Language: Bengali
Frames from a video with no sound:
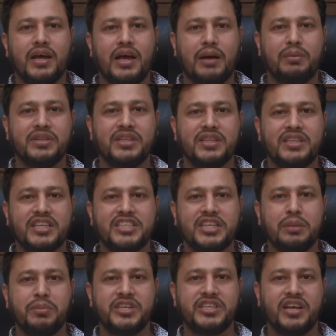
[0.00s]
আমাদের দেশের
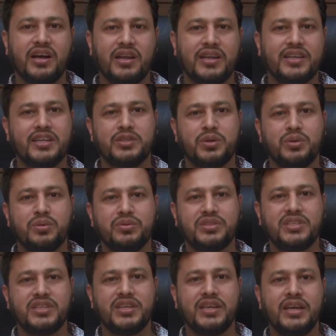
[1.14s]
বিশাল একটা
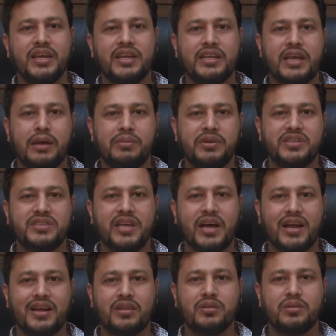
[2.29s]
জনগোষ্ঠী ডায়াবেটিসে
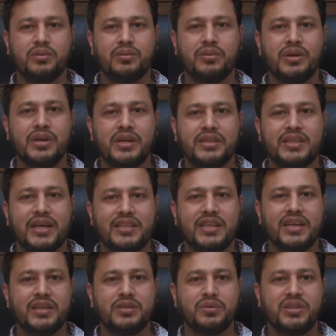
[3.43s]
আক্রান্ত
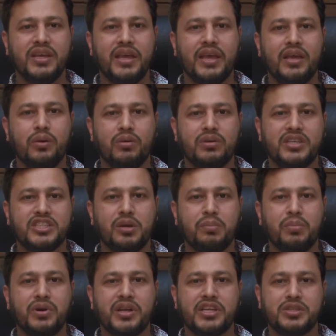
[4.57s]
তাদেরকে যদি এই রোগটি
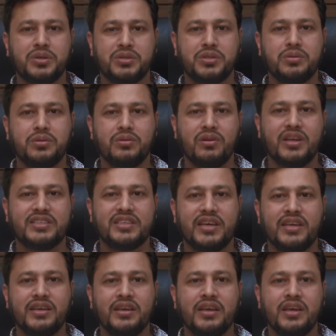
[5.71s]
সম্পর্কে সচেতন করা যায়
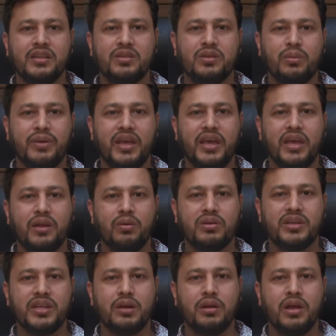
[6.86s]
তবে এই
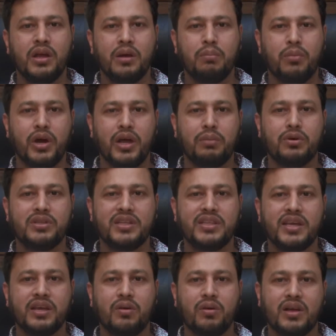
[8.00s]
রোগটির ভয়াবহতা
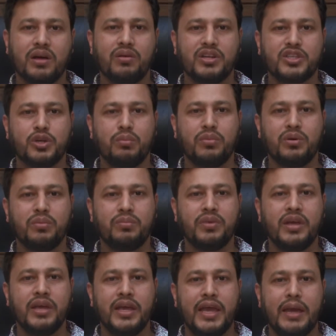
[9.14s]
থেকে রক্ষা করা সম্ভব
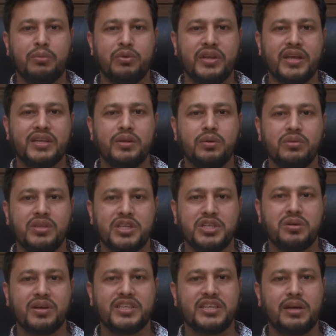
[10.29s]
এমন একটি
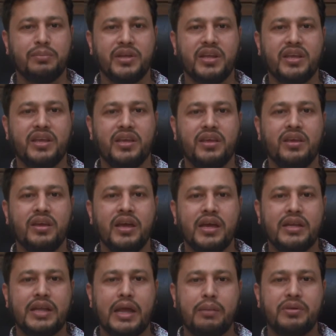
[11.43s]
উদ্দেশ্যকে সামনে রেখে
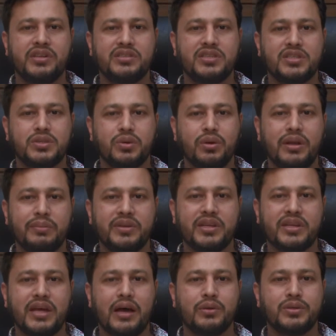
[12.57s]
ডায়াবেটিস স্টোর লিমিটেড
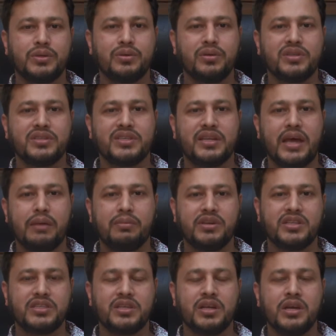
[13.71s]
আয়োজন করেছে
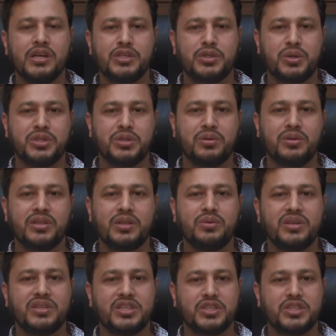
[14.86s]
ডায়াবেটিস সচেতনতা দুই